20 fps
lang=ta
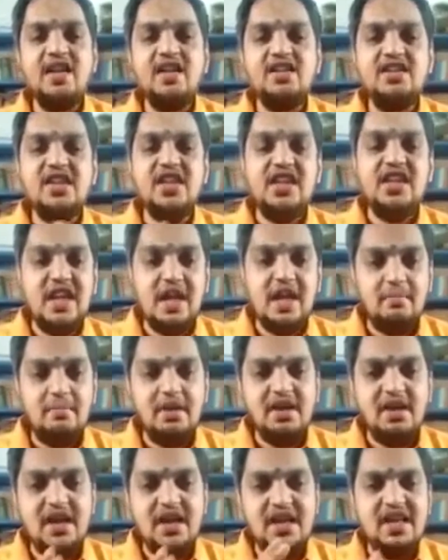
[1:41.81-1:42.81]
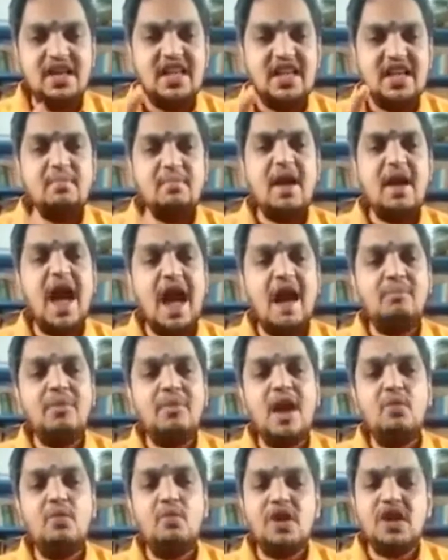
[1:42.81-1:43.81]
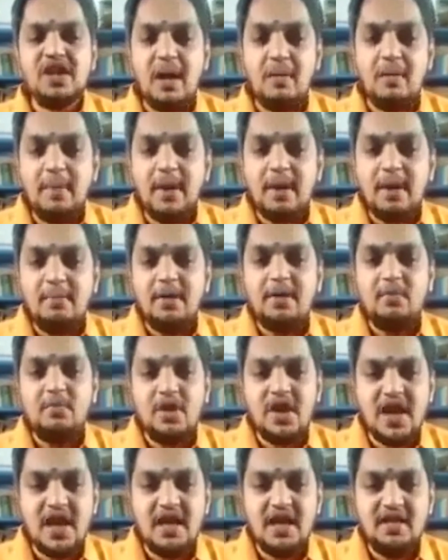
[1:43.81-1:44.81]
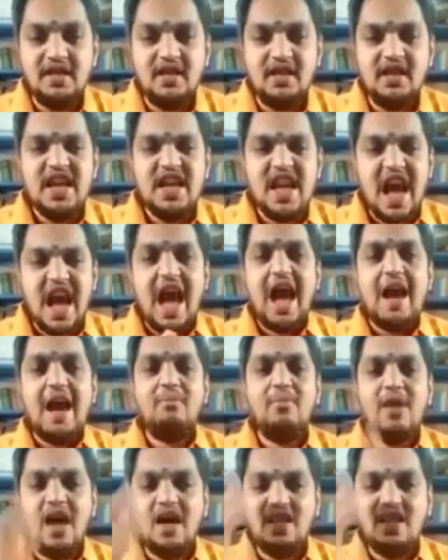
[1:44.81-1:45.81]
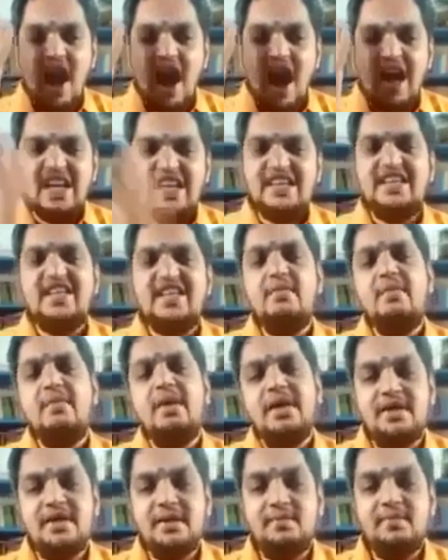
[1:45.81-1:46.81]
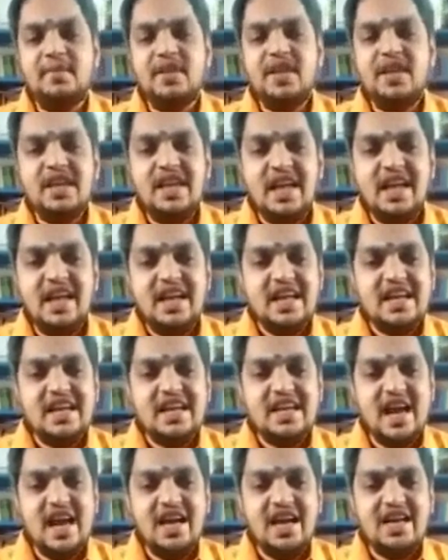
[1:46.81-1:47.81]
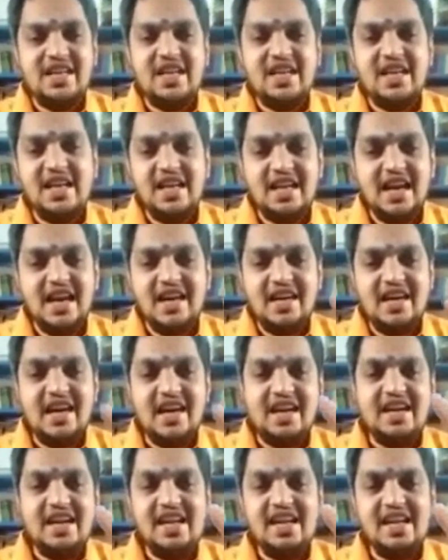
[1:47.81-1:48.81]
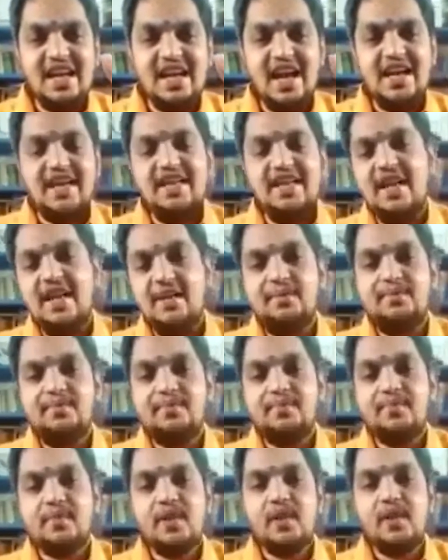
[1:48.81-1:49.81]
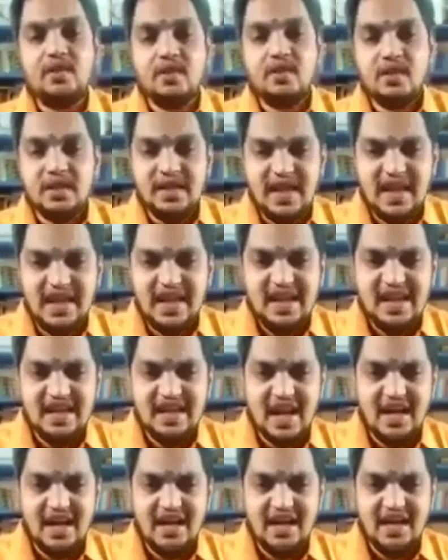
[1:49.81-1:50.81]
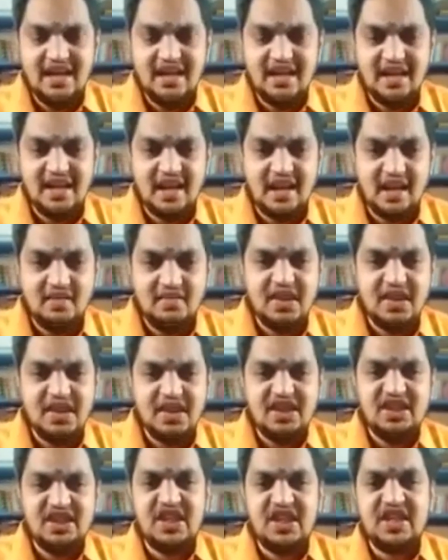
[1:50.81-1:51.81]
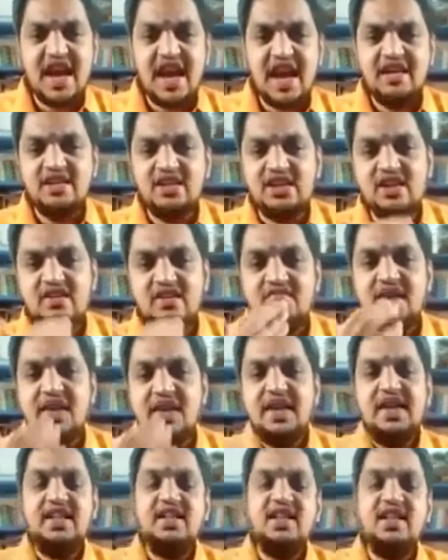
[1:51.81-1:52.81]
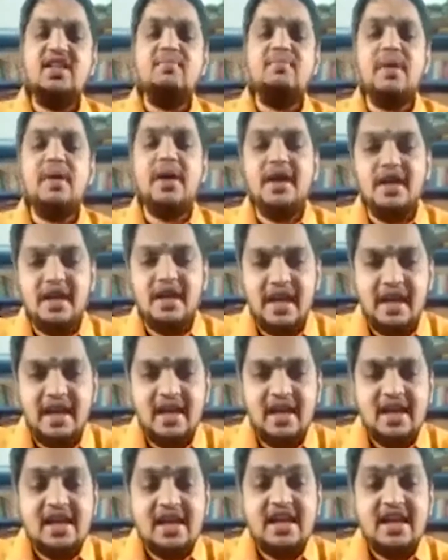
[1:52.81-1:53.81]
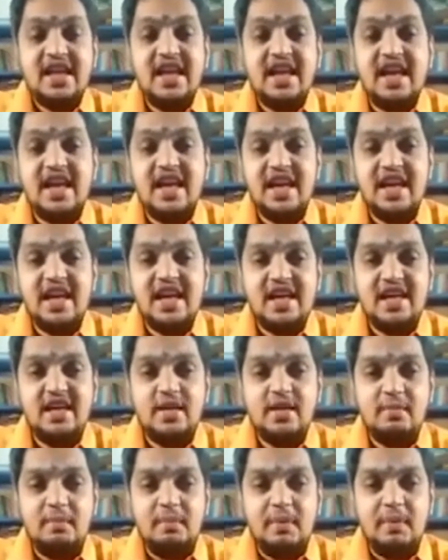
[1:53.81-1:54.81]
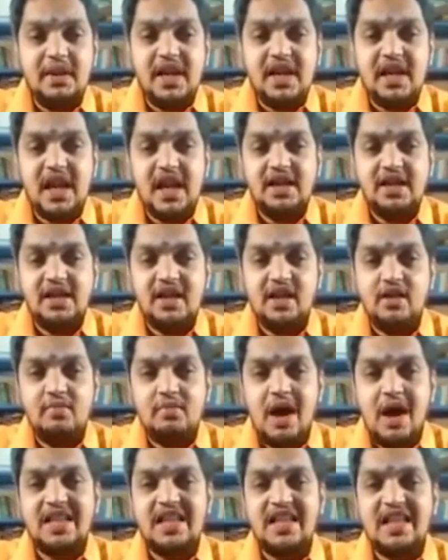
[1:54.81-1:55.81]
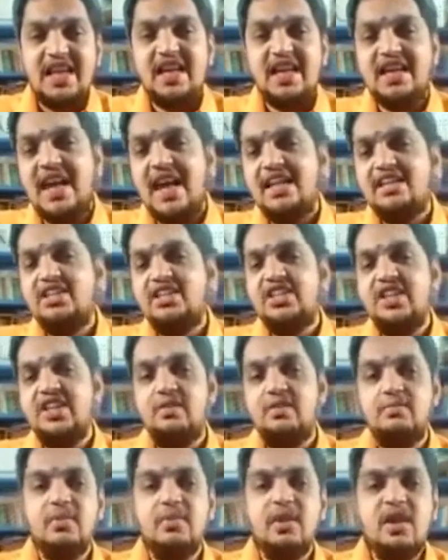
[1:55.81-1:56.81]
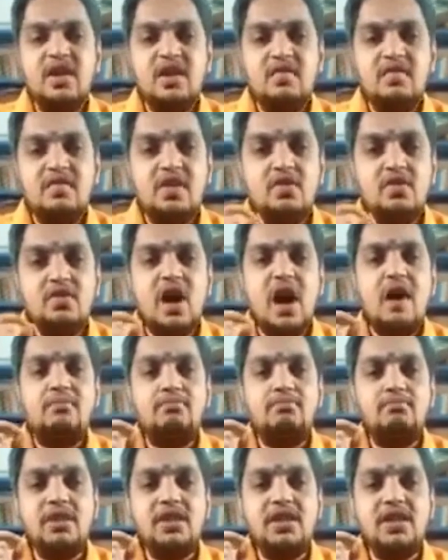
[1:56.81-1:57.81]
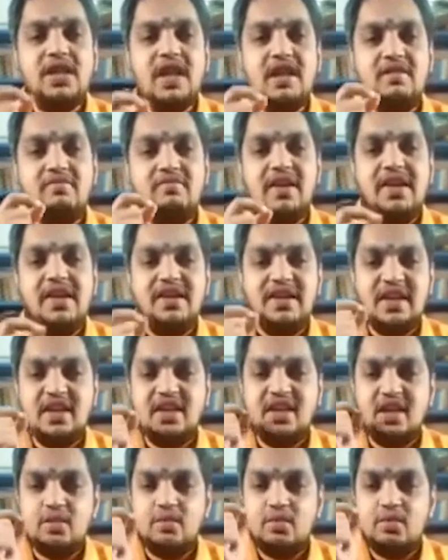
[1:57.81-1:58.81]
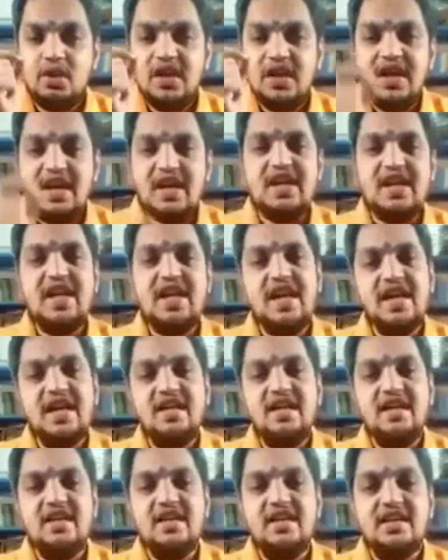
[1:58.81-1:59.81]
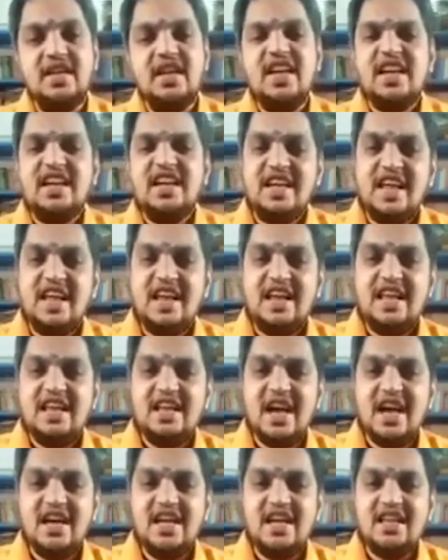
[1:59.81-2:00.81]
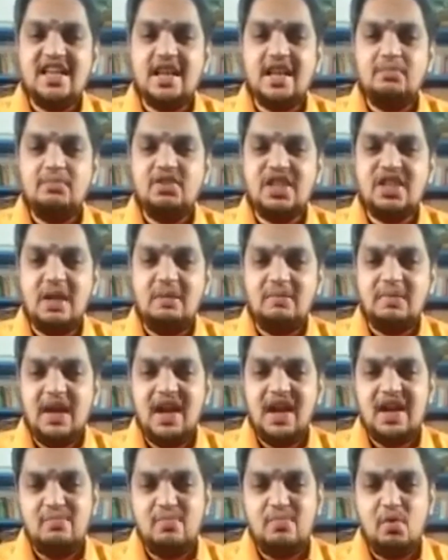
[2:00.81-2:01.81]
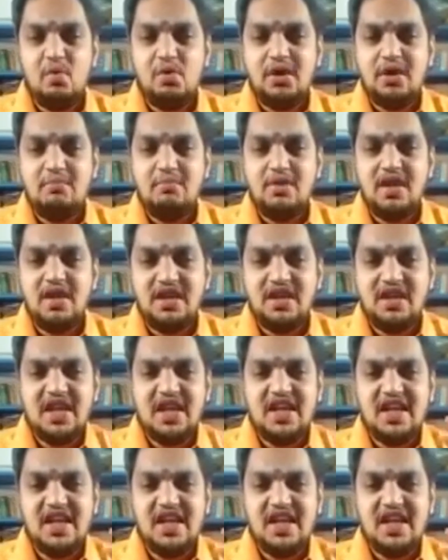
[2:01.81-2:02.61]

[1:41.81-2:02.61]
ஆரஞ்சு லெமன்னு எதையுமே ஆம்லாவோட கம்பேர் பண்ண முடியாது ஆம்லா தான் அல்டிமேட் நெல்லிக்காய்க்கு நிகர் நெல்லிக்காய் தான் நெல்லிக்காயில் இருக்கிற அளவு ரிச் கால்சியம் வேற எதிரையுமே இல்லை கீரையில் இருப்பதை காட்டிலும் அதிக கால்சியம் வெறும் ஐம்பது கிராம் வெயிட் இருக்கிற ஒரு நெல்லிக்காயில் இருக்கு நெல்லிக்காயை தினமும் சாப்பிட்டா நம்ம உடம்புல